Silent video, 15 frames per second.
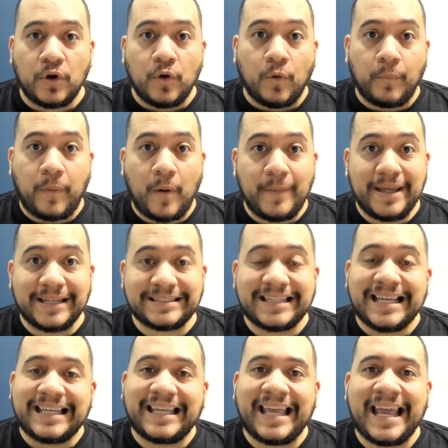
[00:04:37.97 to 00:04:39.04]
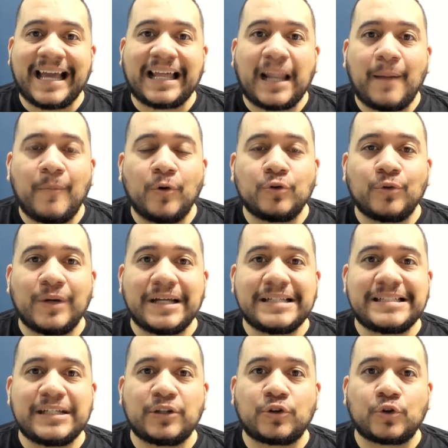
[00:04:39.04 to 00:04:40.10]
O Palmeiras, que reclamou
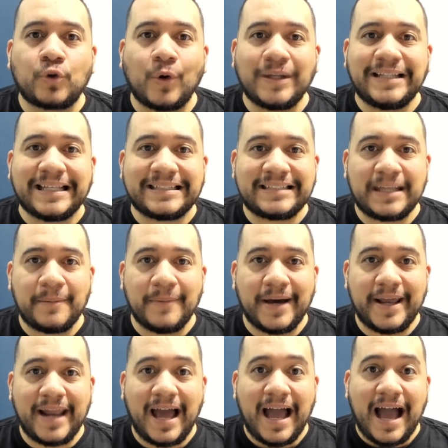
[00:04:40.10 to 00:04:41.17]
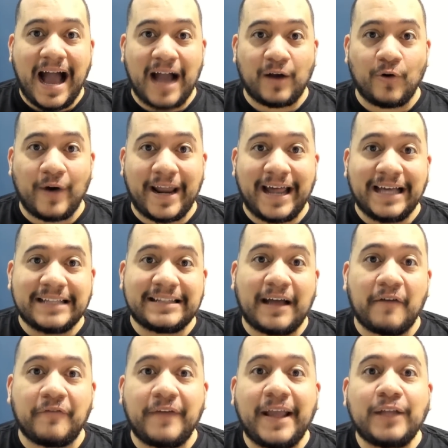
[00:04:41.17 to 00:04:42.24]
durante toda a semana, agora tá
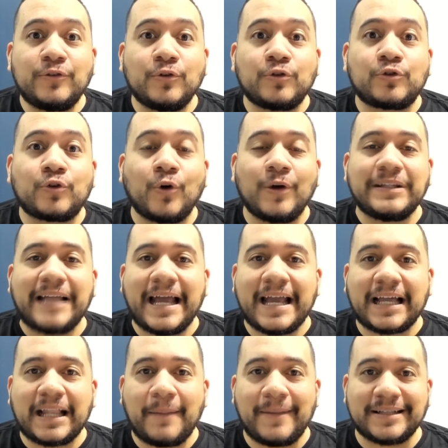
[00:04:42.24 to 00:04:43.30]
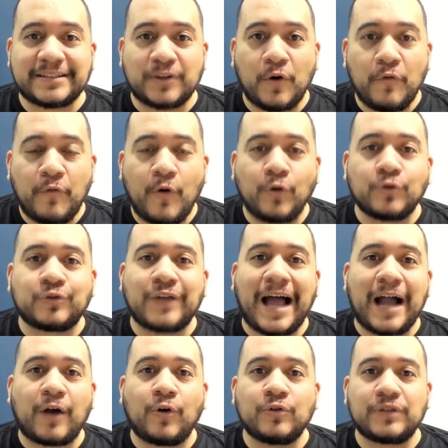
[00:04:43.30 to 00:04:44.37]
vendo toda a reclamação
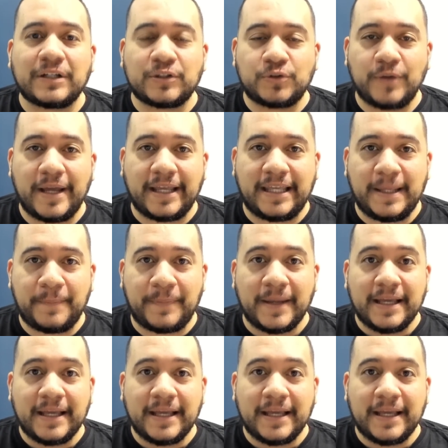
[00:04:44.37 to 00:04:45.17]
voltar contra a sua equipe.